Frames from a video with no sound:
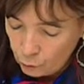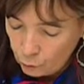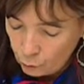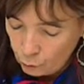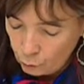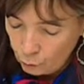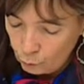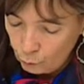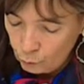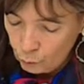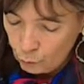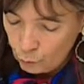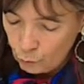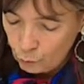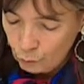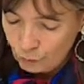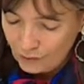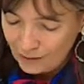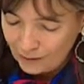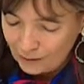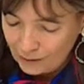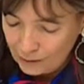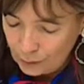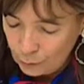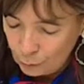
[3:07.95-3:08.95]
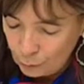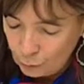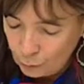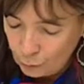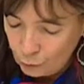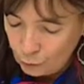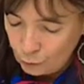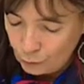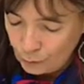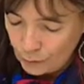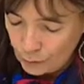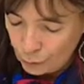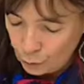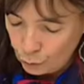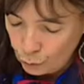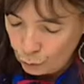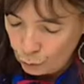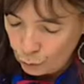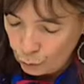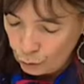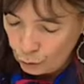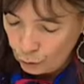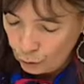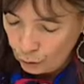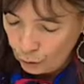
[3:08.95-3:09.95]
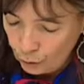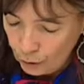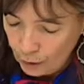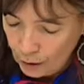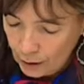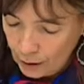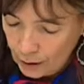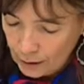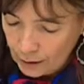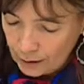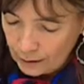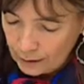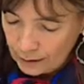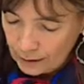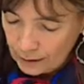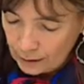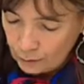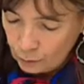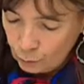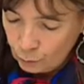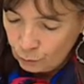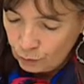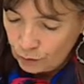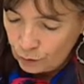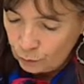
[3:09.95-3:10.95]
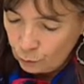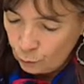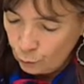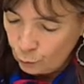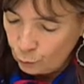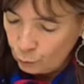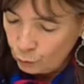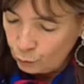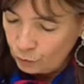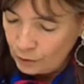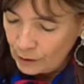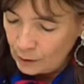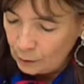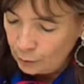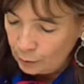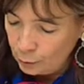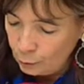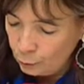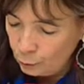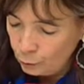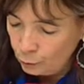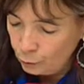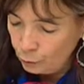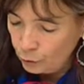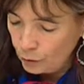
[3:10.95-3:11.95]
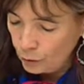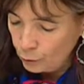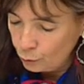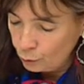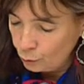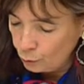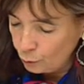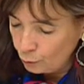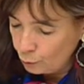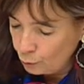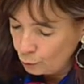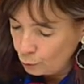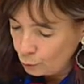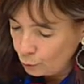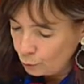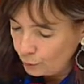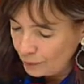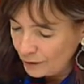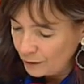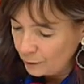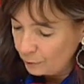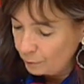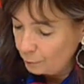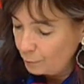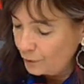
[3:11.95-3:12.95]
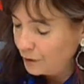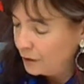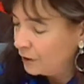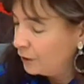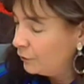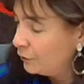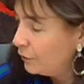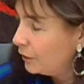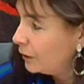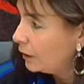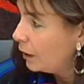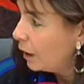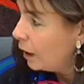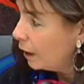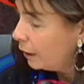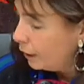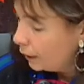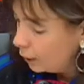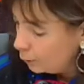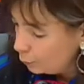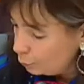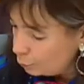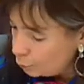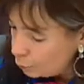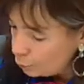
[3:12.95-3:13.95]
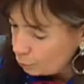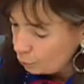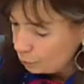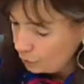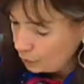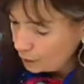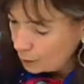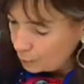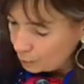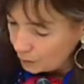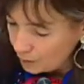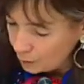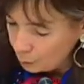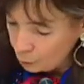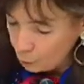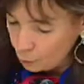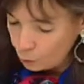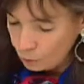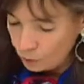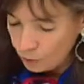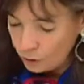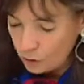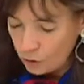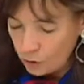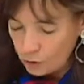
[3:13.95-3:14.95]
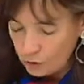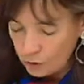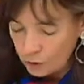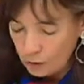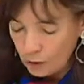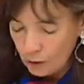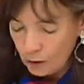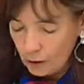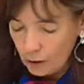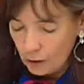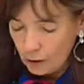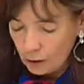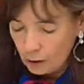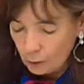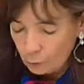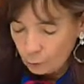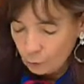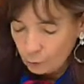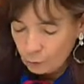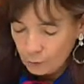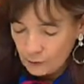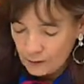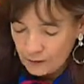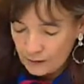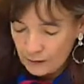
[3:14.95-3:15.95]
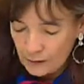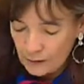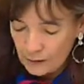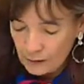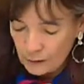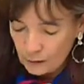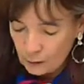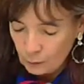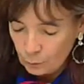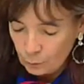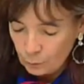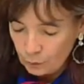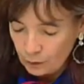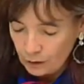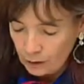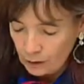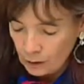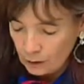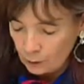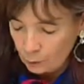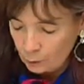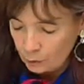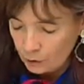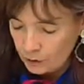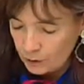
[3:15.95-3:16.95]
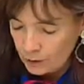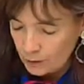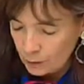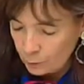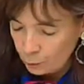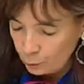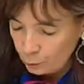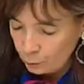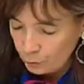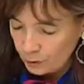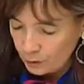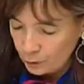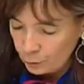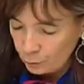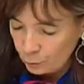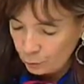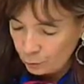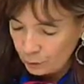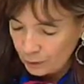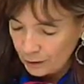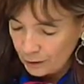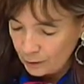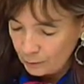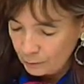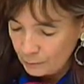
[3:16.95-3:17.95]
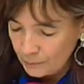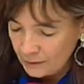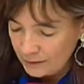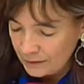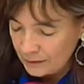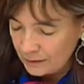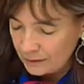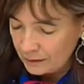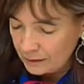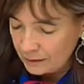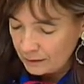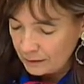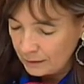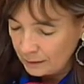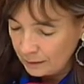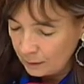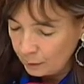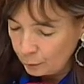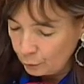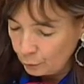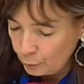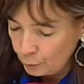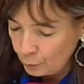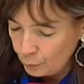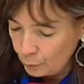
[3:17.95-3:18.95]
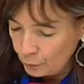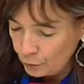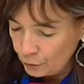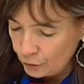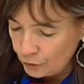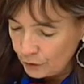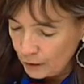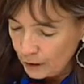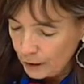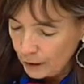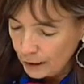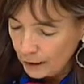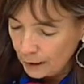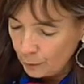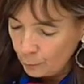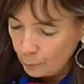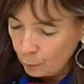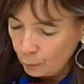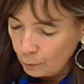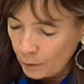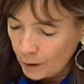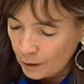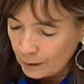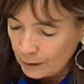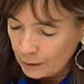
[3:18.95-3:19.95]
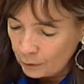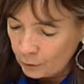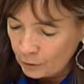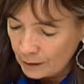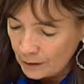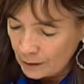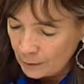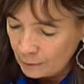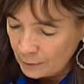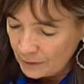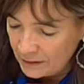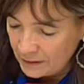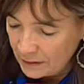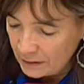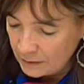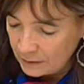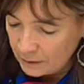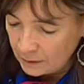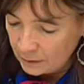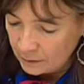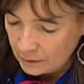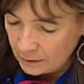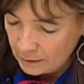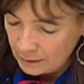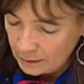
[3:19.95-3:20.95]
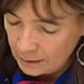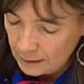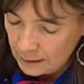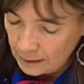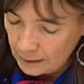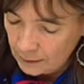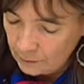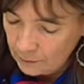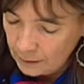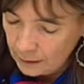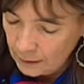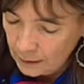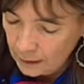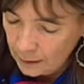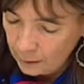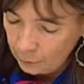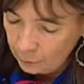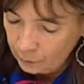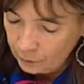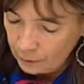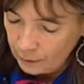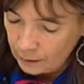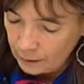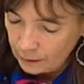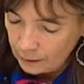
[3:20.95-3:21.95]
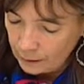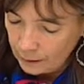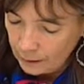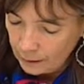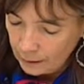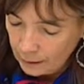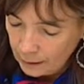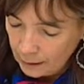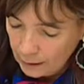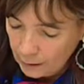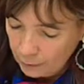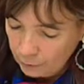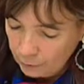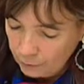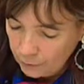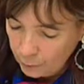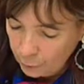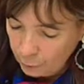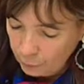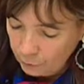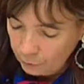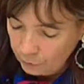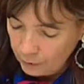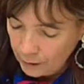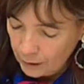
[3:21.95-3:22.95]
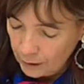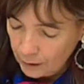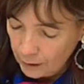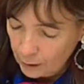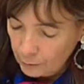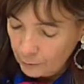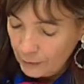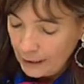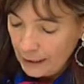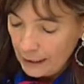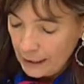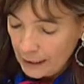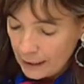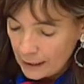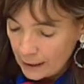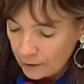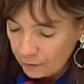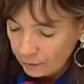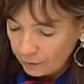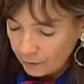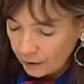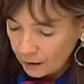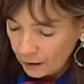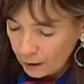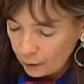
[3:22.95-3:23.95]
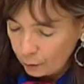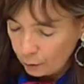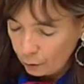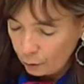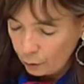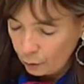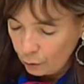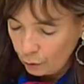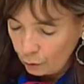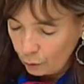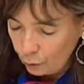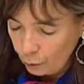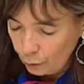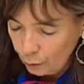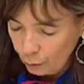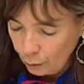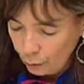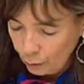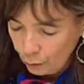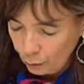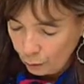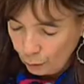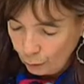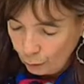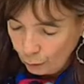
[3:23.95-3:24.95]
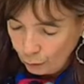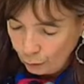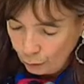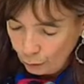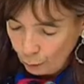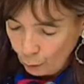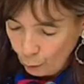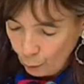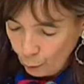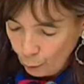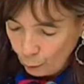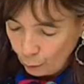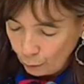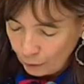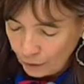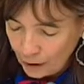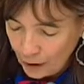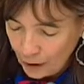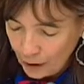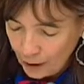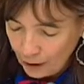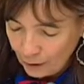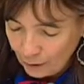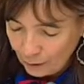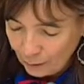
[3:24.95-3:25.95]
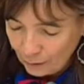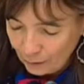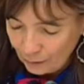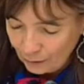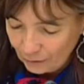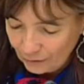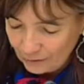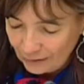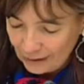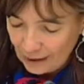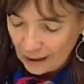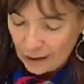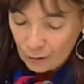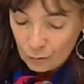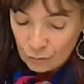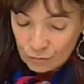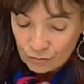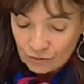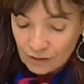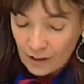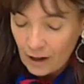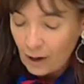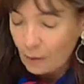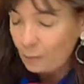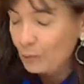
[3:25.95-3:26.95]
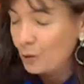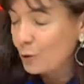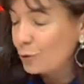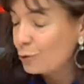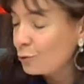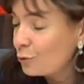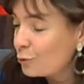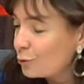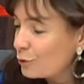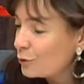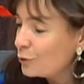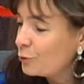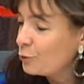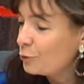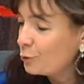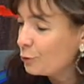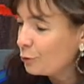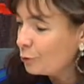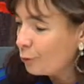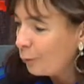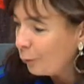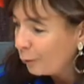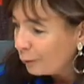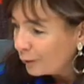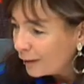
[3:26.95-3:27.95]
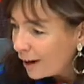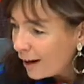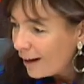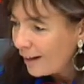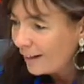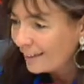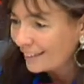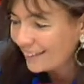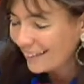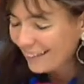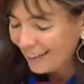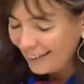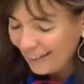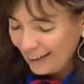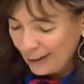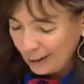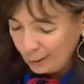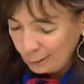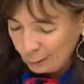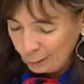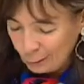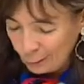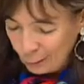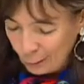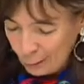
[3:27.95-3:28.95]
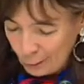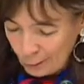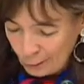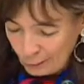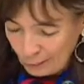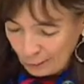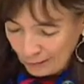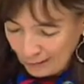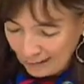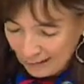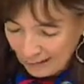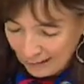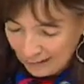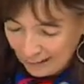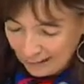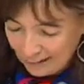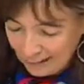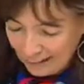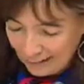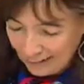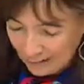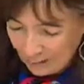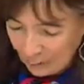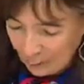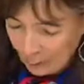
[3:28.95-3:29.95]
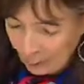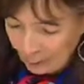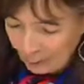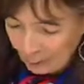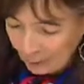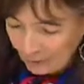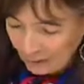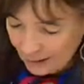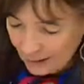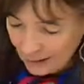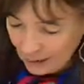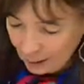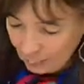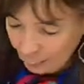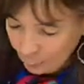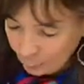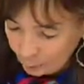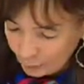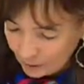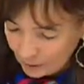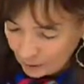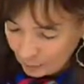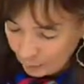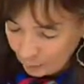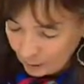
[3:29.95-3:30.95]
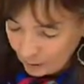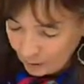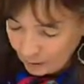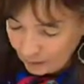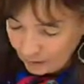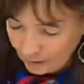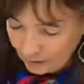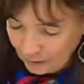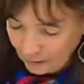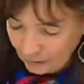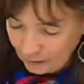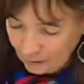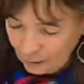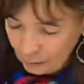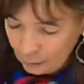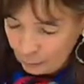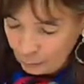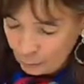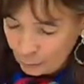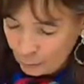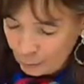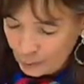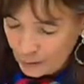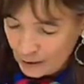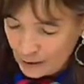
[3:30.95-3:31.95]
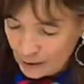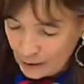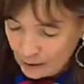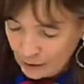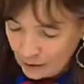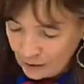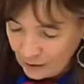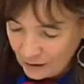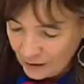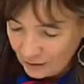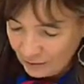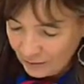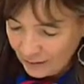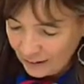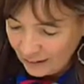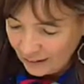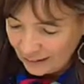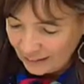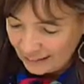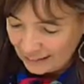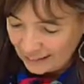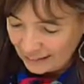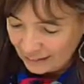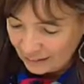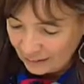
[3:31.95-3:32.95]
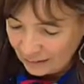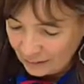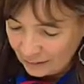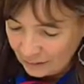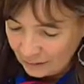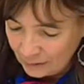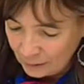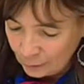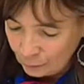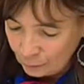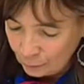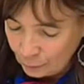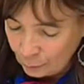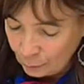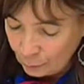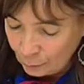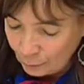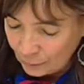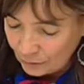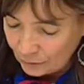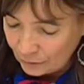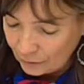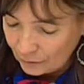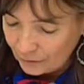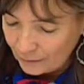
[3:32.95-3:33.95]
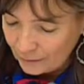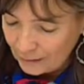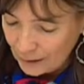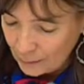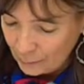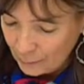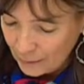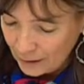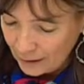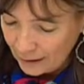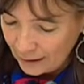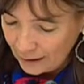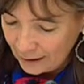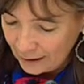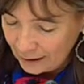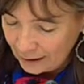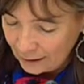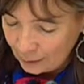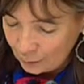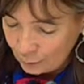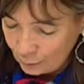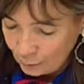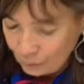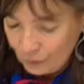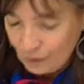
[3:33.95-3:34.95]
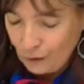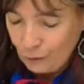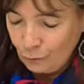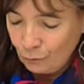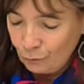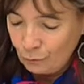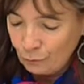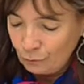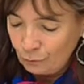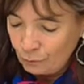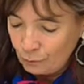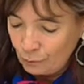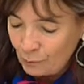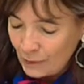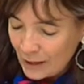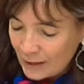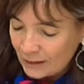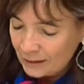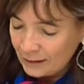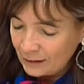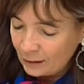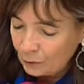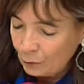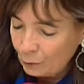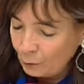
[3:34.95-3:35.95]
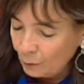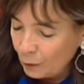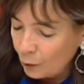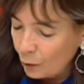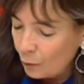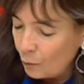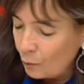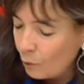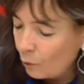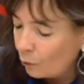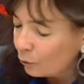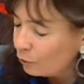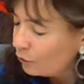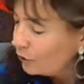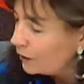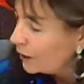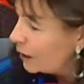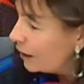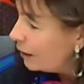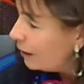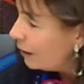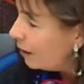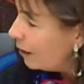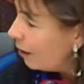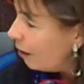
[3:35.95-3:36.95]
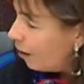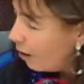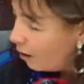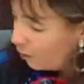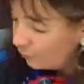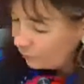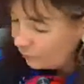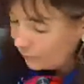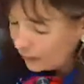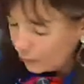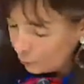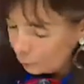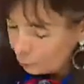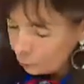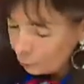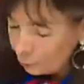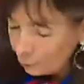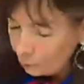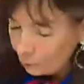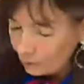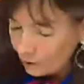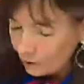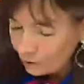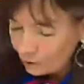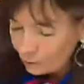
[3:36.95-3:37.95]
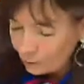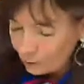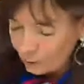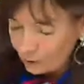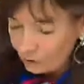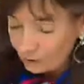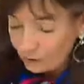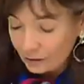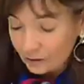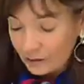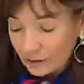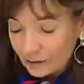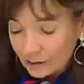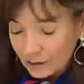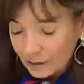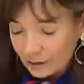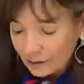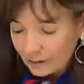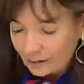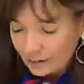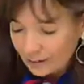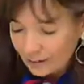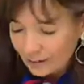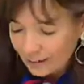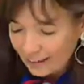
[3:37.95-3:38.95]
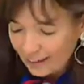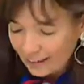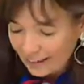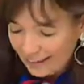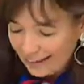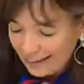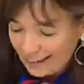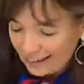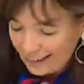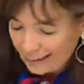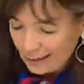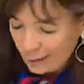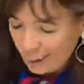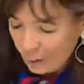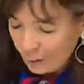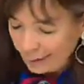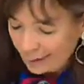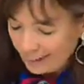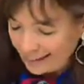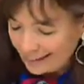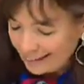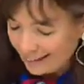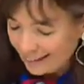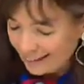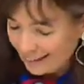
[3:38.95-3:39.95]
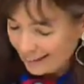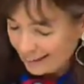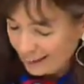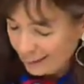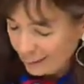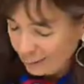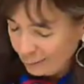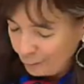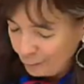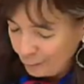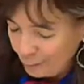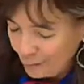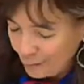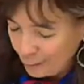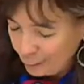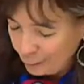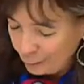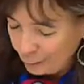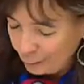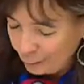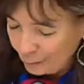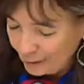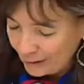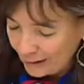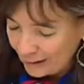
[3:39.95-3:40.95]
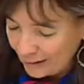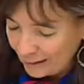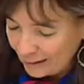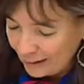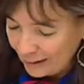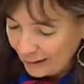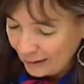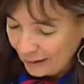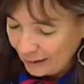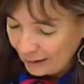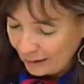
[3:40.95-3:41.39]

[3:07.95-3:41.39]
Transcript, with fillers: Euh, beaucoup d'inquiétudes, bien sûr. Certes, nous savons que de telles restructurations ne sont pas spécifiques à Airbus, on en a bien conscience. Qu'en 2016, Boeing a annoncé la suppression de 4550 postes et Bombardier de 7500 dans ses activités aéronautiques et ferroviaires. Mais il est vrai que, euh, au regard euh, des résultats, bien sûr, c'est ce que l'on regarde du groupe, et au regard notamment... Euh, du bilan avec 731 commandes d'appareils, ce qui vous place en numéro mondial en termes de commandes, ce qui est extraordinaire, il faut bien le reconnaître.